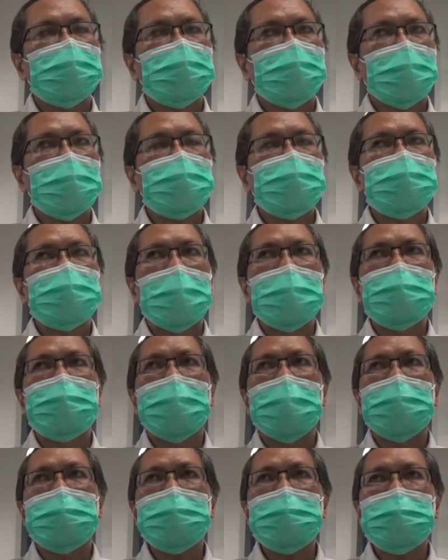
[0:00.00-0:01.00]
4
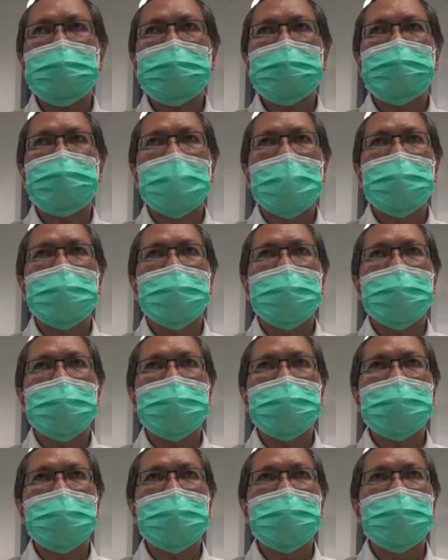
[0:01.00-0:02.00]
Januari
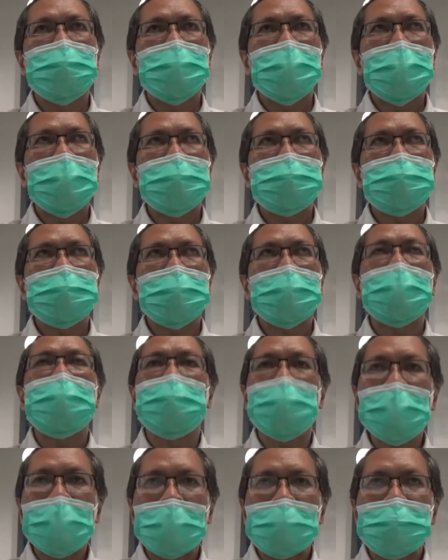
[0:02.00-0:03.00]
1913
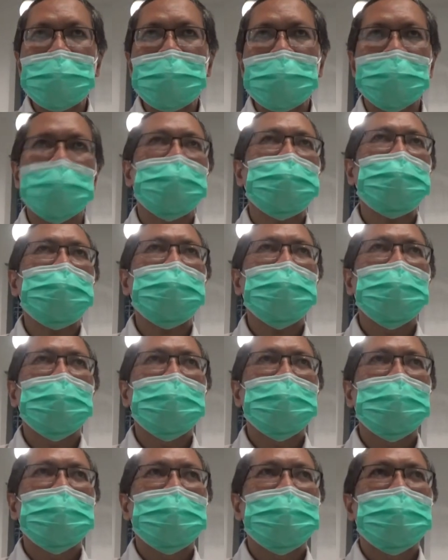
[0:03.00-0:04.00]
itu
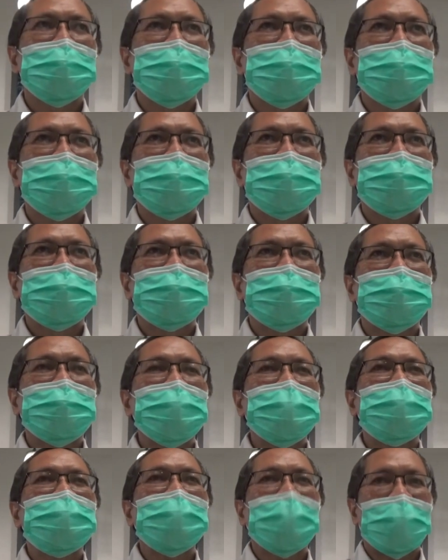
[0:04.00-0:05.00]

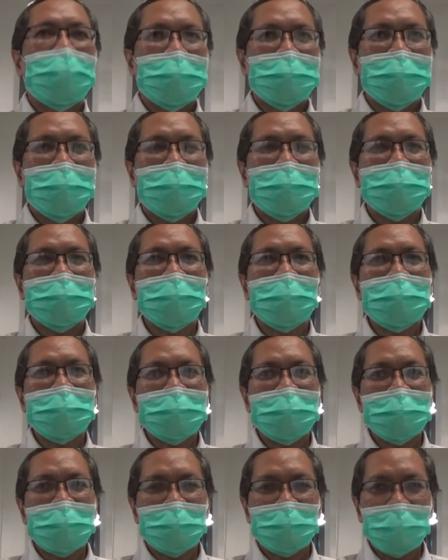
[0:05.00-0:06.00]
pindah ya
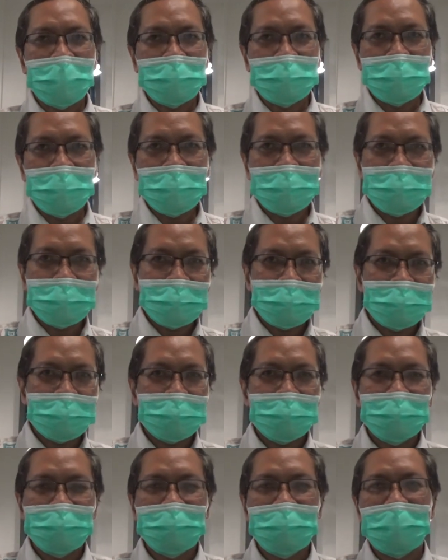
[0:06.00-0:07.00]
dari Kebatian
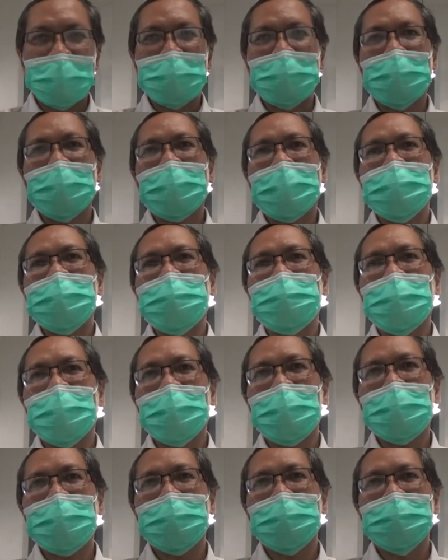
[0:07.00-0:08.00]
ke gedung
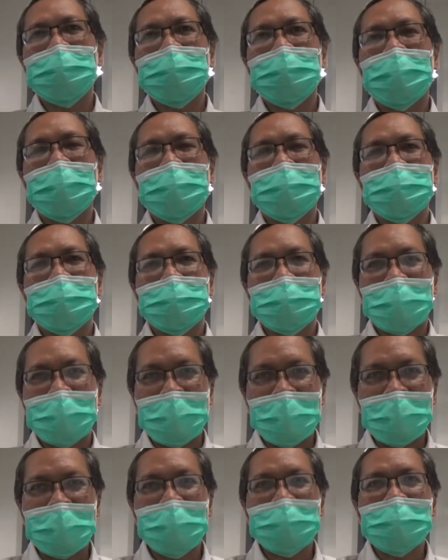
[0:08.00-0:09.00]
Katipolo yang
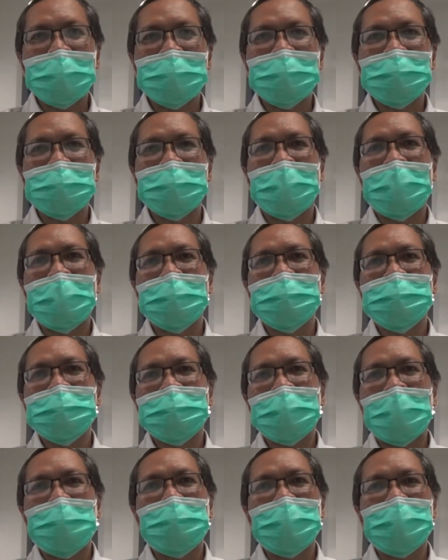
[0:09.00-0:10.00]
sekarang ada di Jalan
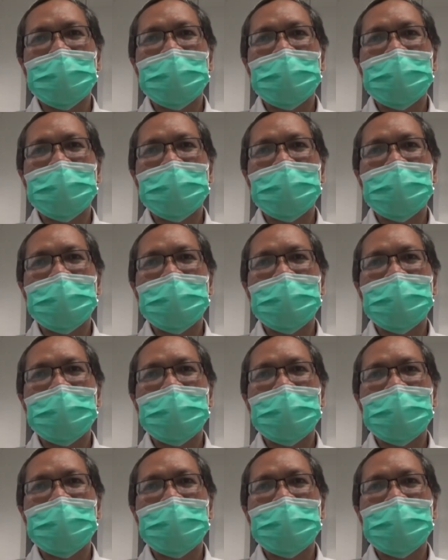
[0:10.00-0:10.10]
Selamat